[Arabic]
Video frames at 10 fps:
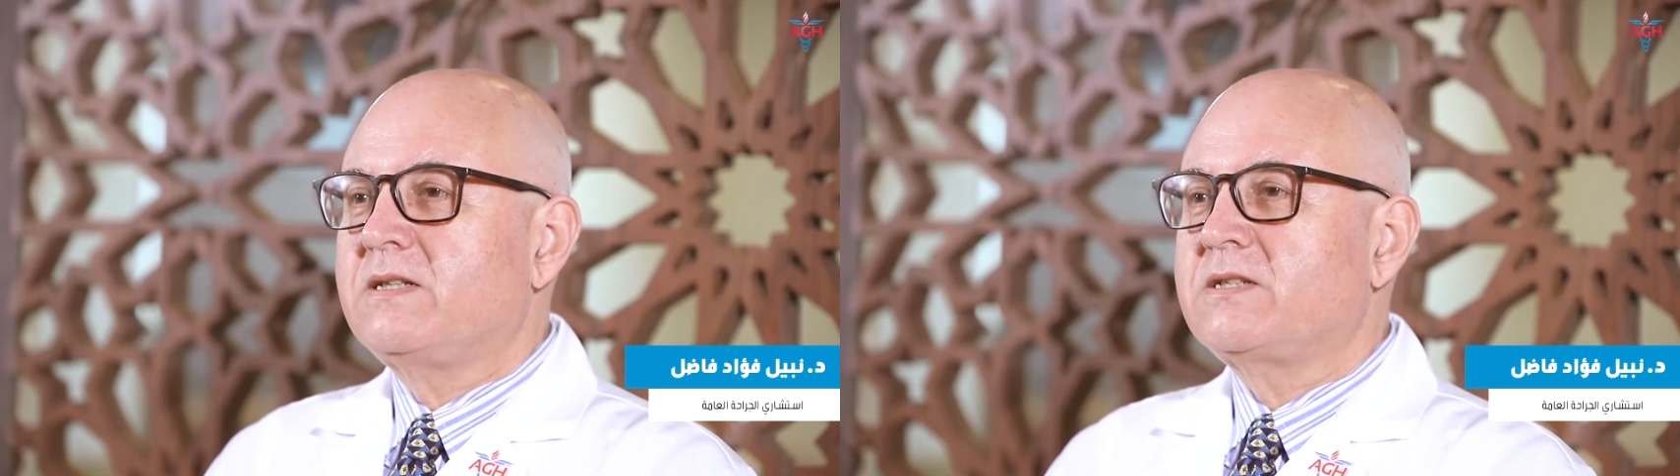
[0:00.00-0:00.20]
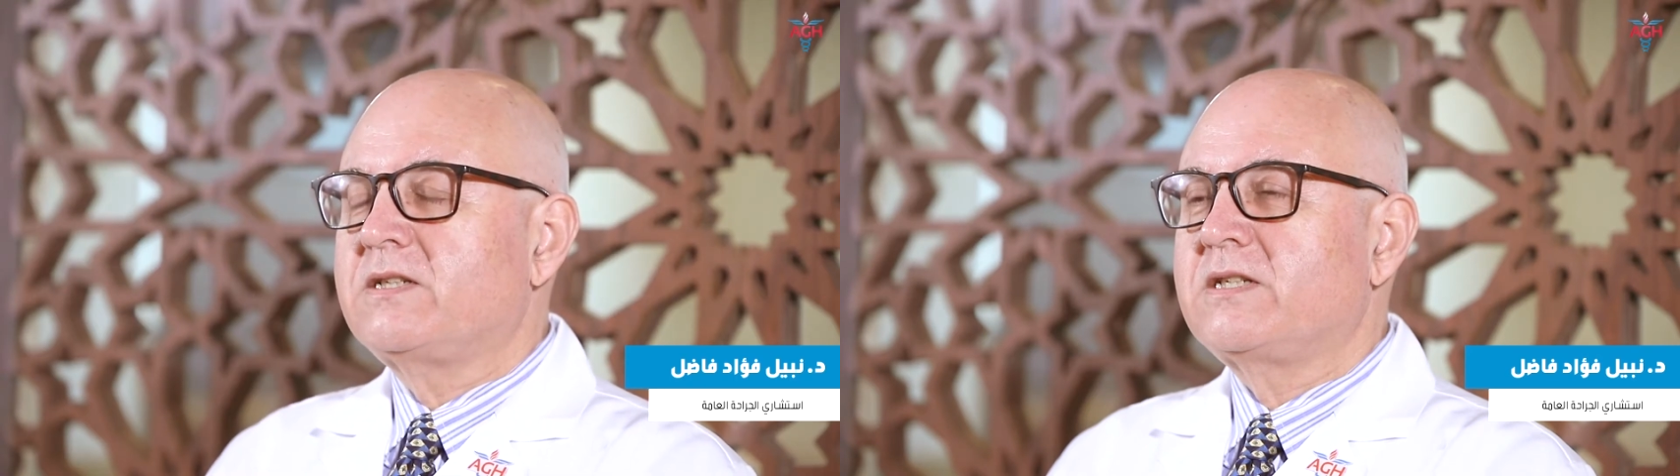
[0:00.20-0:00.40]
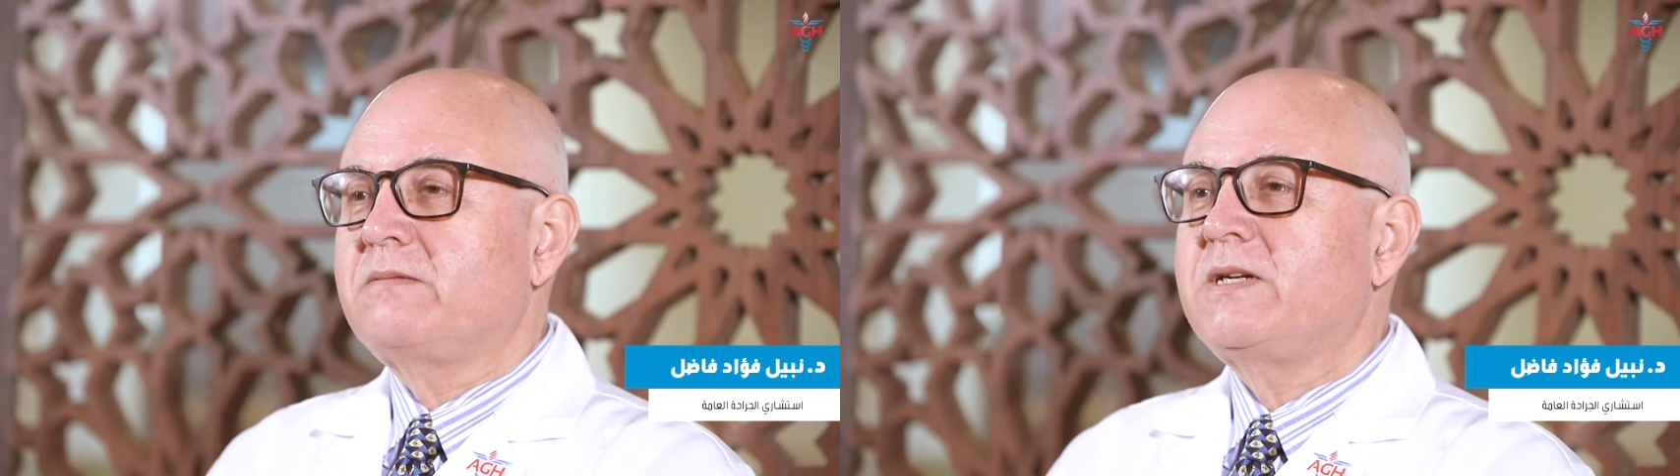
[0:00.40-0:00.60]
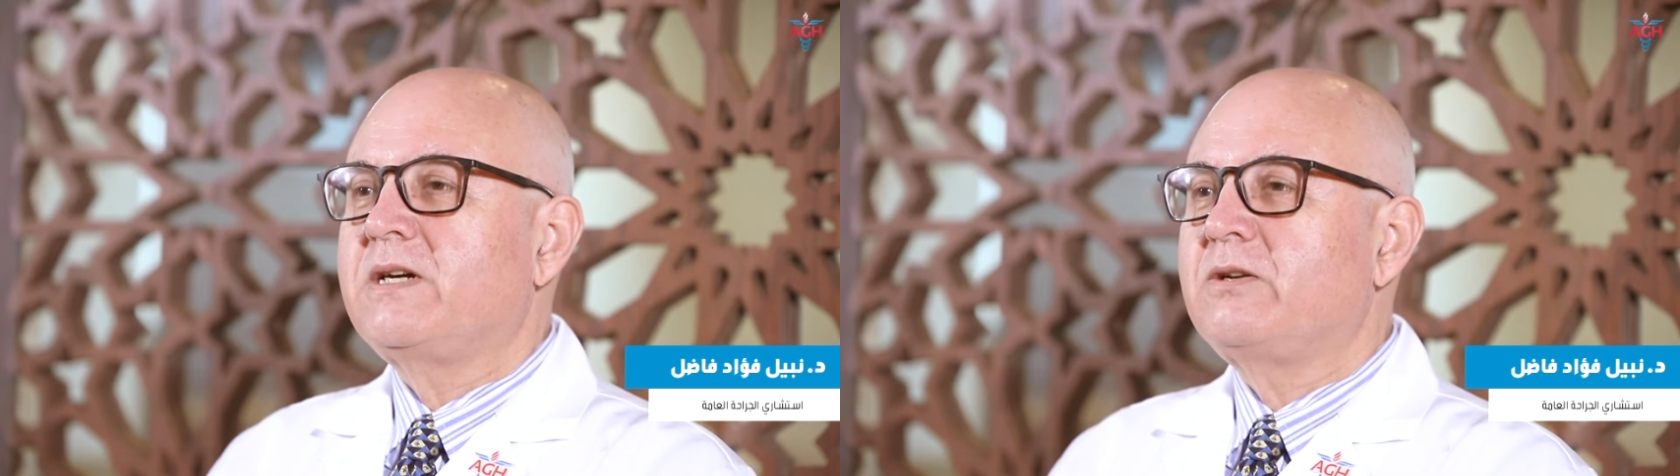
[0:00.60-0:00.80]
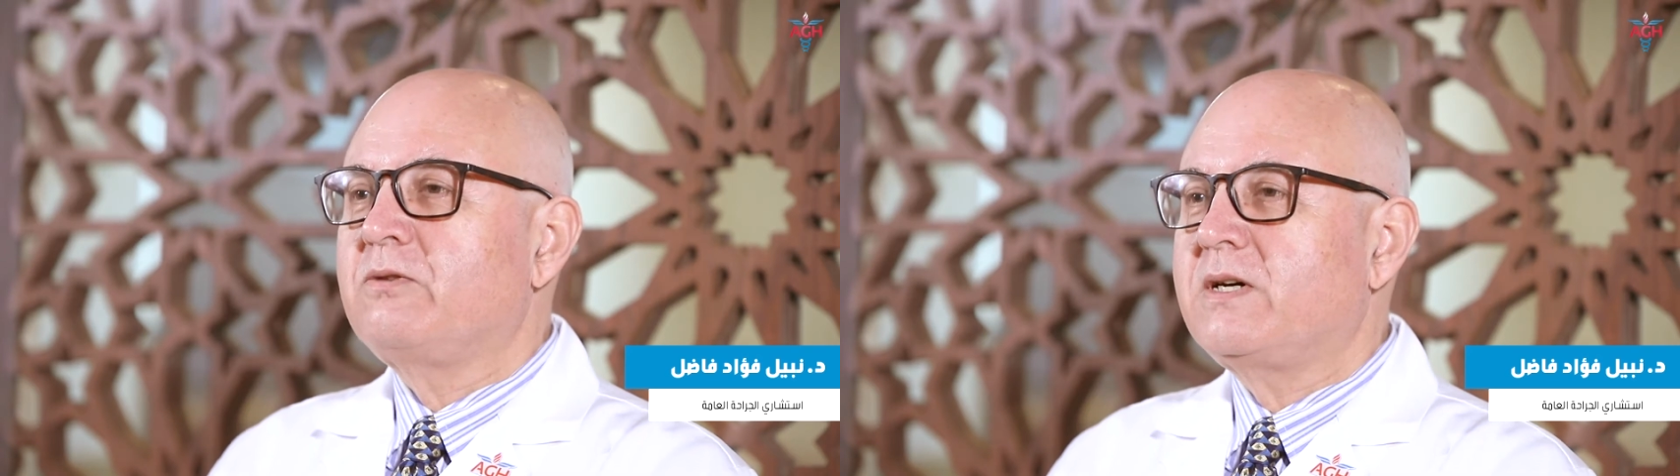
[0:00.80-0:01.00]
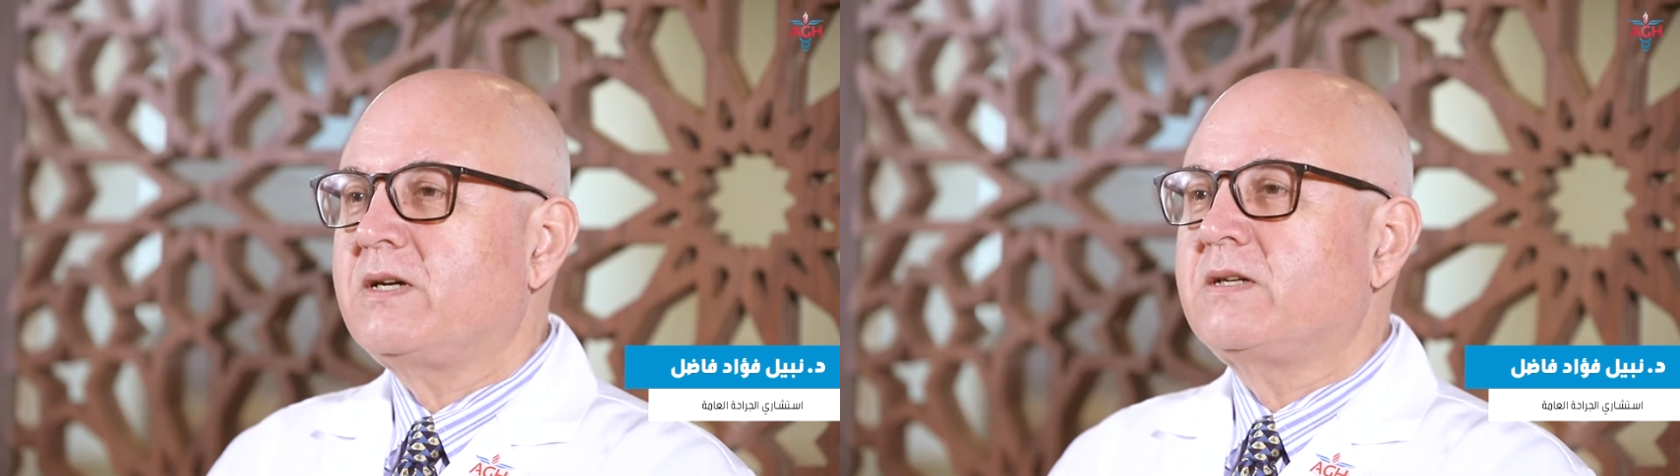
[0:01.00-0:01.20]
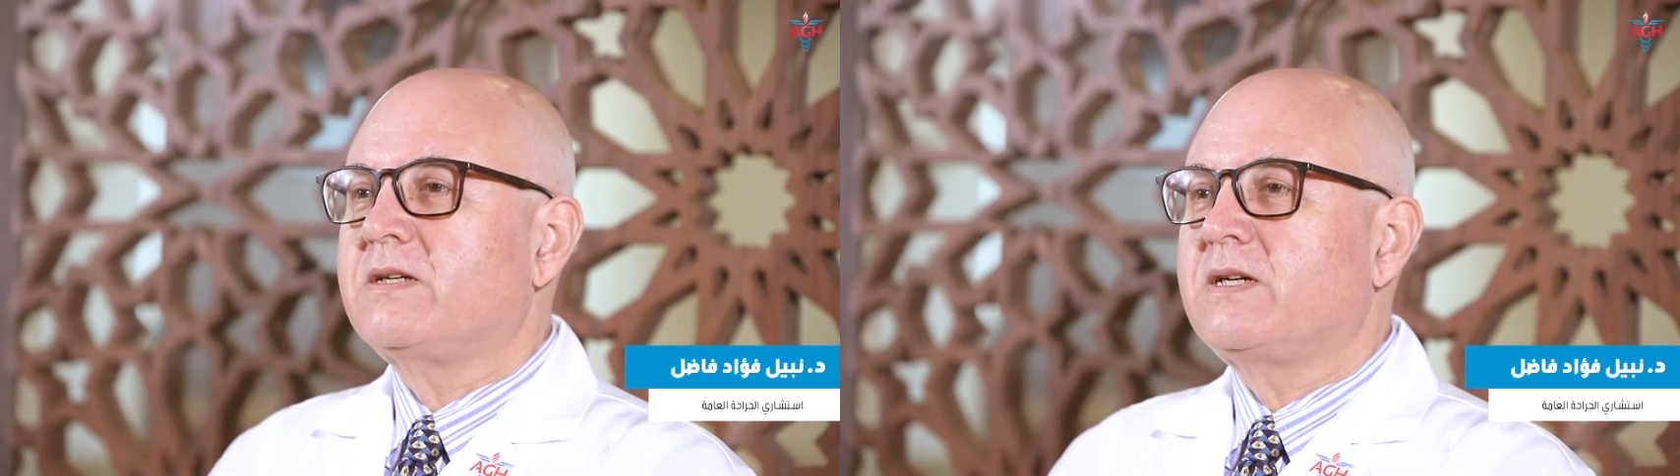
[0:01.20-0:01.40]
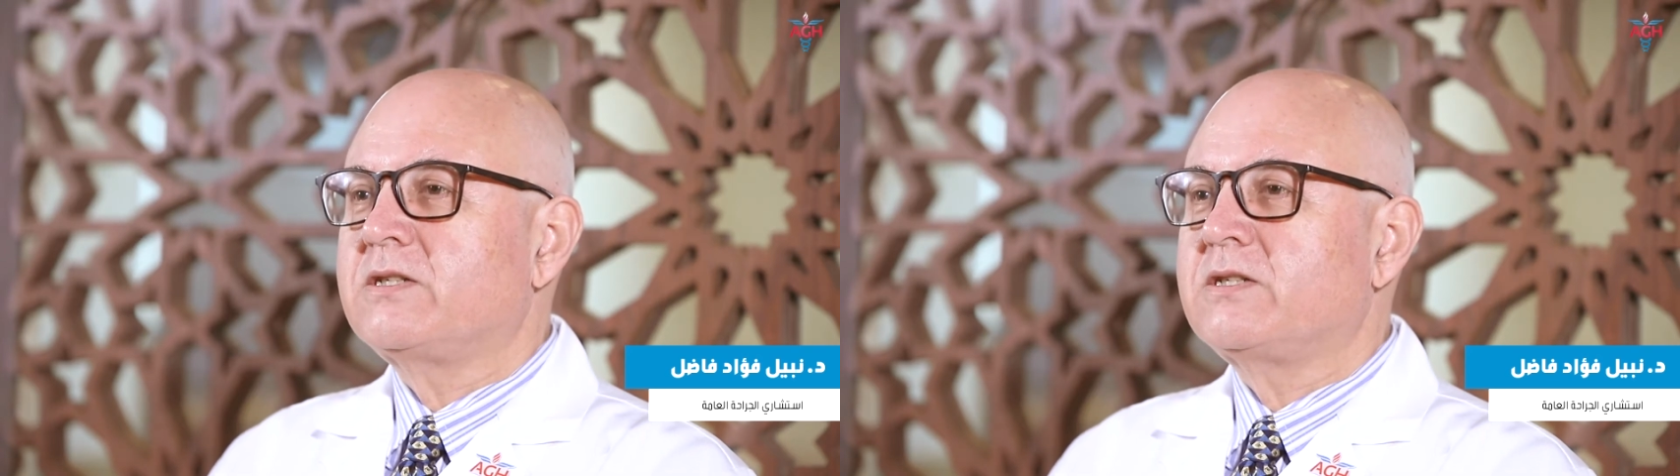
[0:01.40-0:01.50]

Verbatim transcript: نجري جميع أنواع